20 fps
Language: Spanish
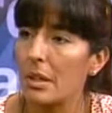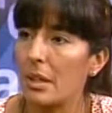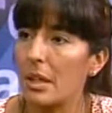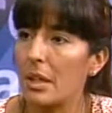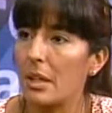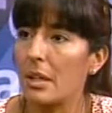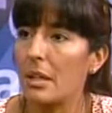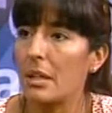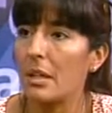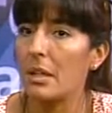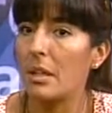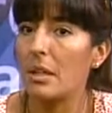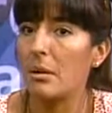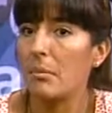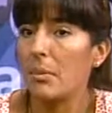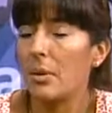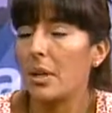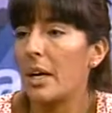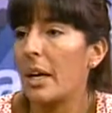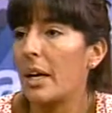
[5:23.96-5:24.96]
eh,
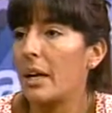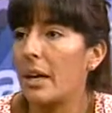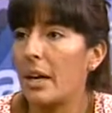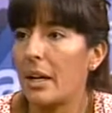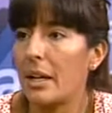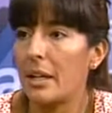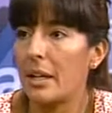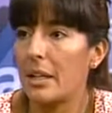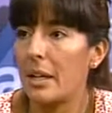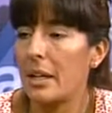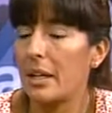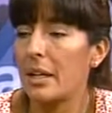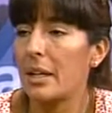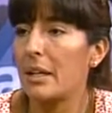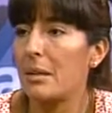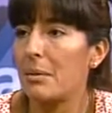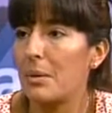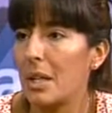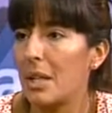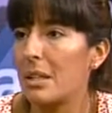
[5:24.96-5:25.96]
demora la claridad
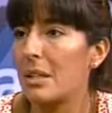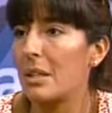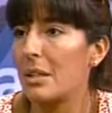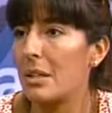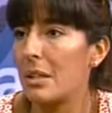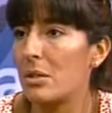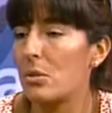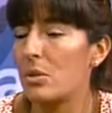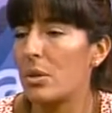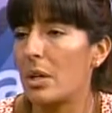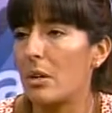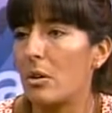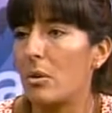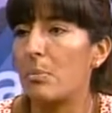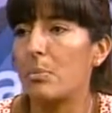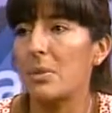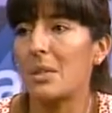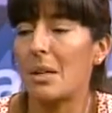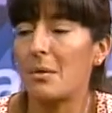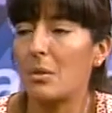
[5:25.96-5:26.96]
que debiera tener el ciudadano
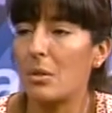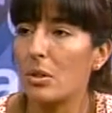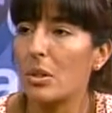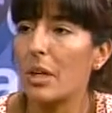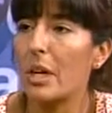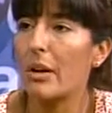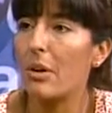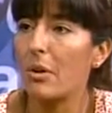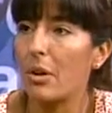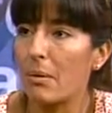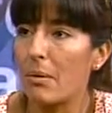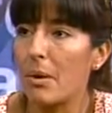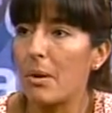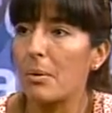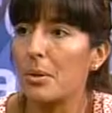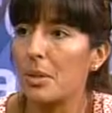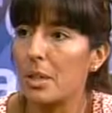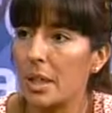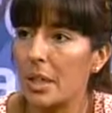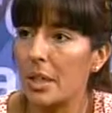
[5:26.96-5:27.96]
sabiendo qué es lo que va a
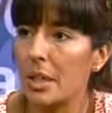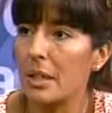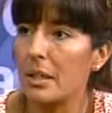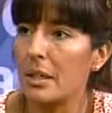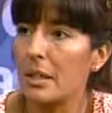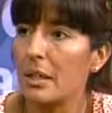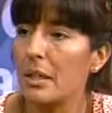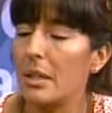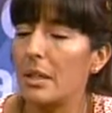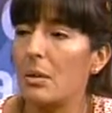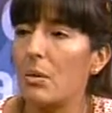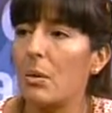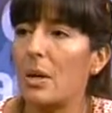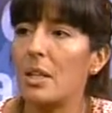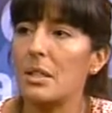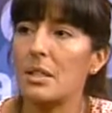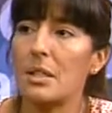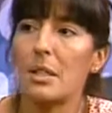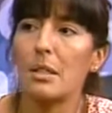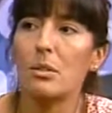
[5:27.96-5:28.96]
votar,
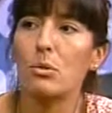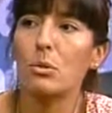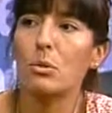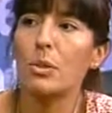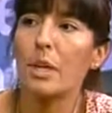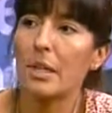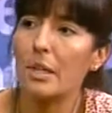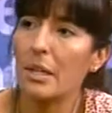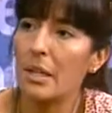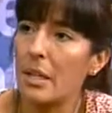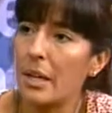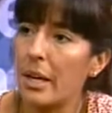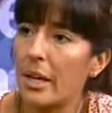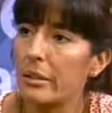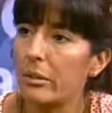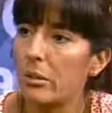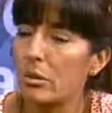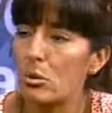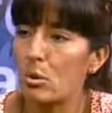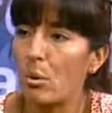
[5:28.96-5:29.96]
cuáles serán sus
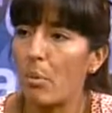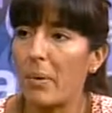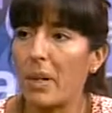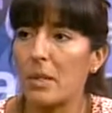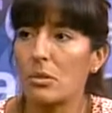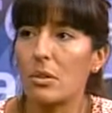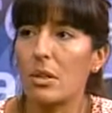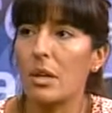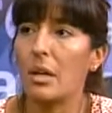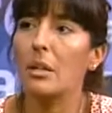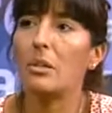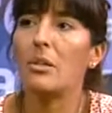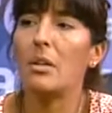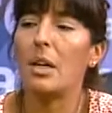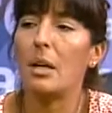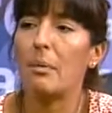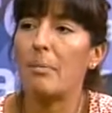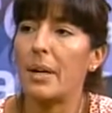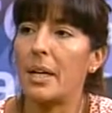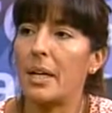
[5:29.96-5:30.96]
candidatos, sus plazos
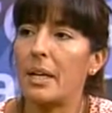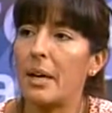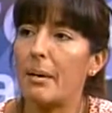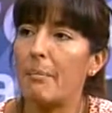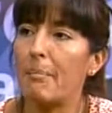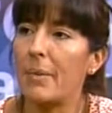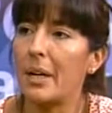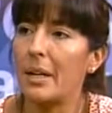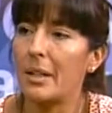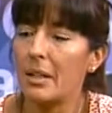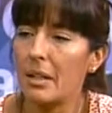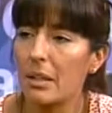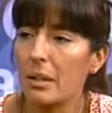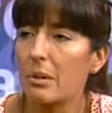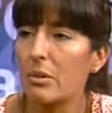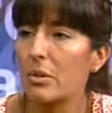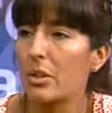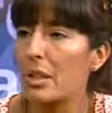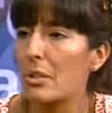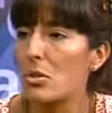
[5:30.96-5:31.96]
electorales para campaña,
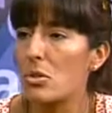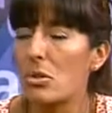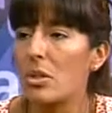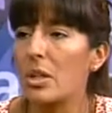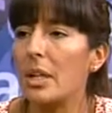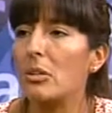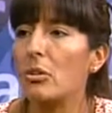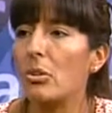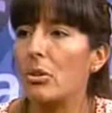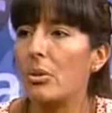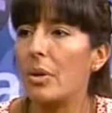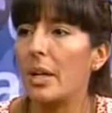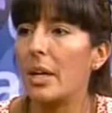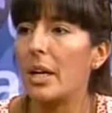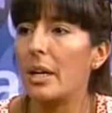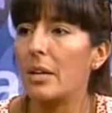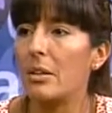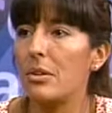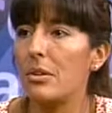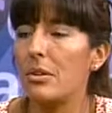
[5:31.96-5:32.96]
digo, a todo el
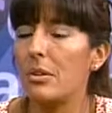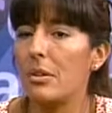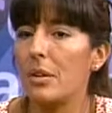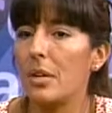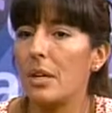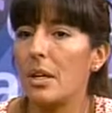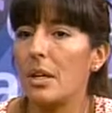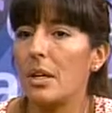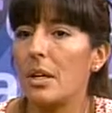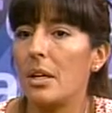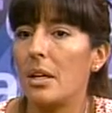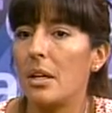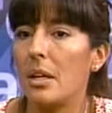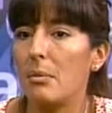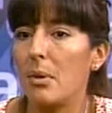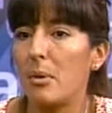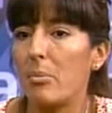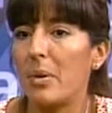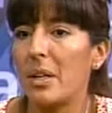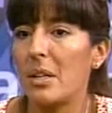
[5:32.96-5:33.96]
año y
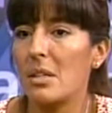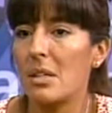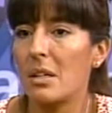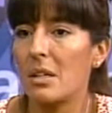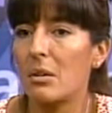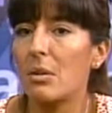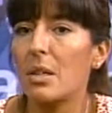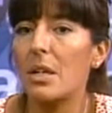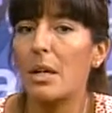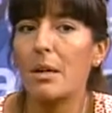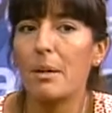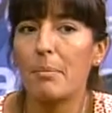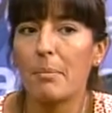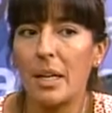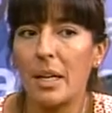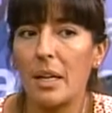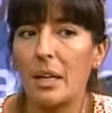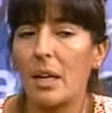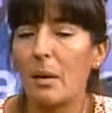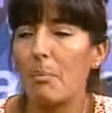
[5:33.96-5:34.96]
me parece que de una
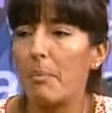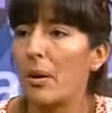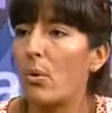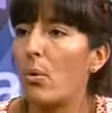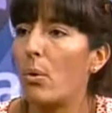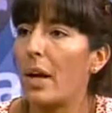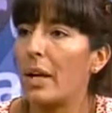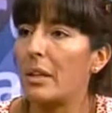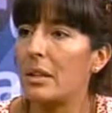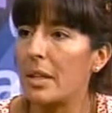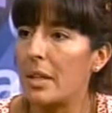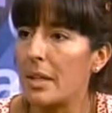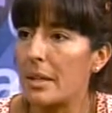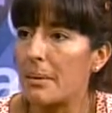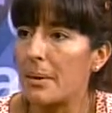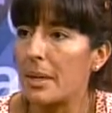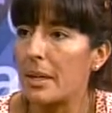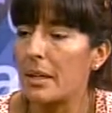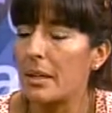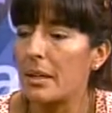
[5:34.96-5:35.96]
manera
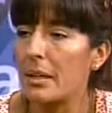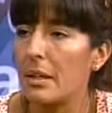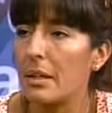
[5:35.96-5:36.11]
especulativa,